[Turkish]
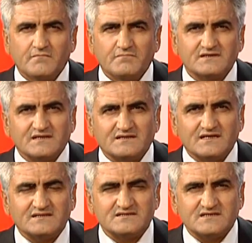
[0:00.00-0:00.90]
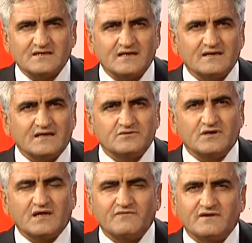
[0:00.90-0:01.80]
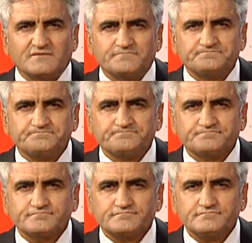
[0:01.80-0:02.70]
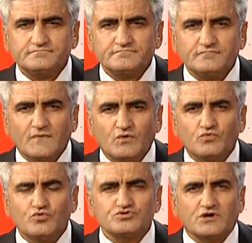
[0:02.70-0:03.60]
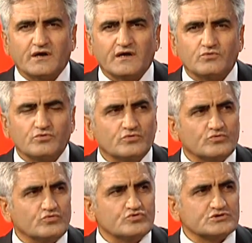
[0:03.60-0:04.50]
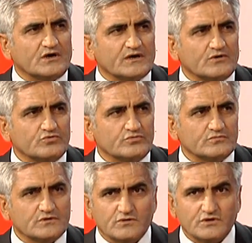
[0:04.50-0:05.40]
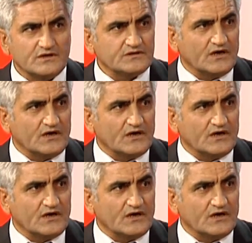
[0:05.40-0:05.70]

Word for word: Bir de diyetisyenler ne diyor? Efendim Üç ana öğün, üç ara öğün. Netti